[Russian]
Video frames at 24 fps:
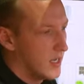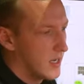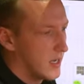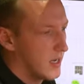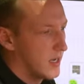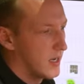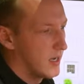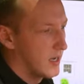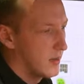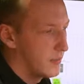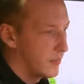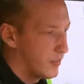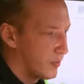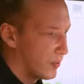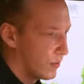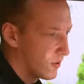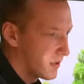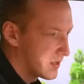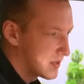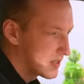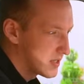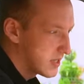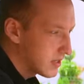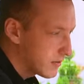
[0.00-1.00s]
А,
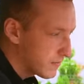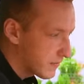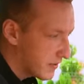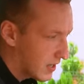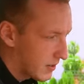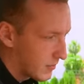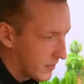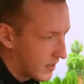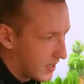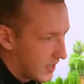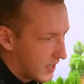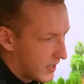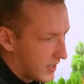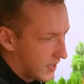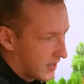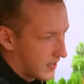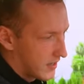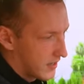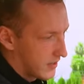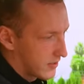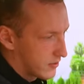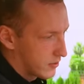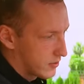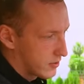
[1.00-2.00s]
по цифрам, э,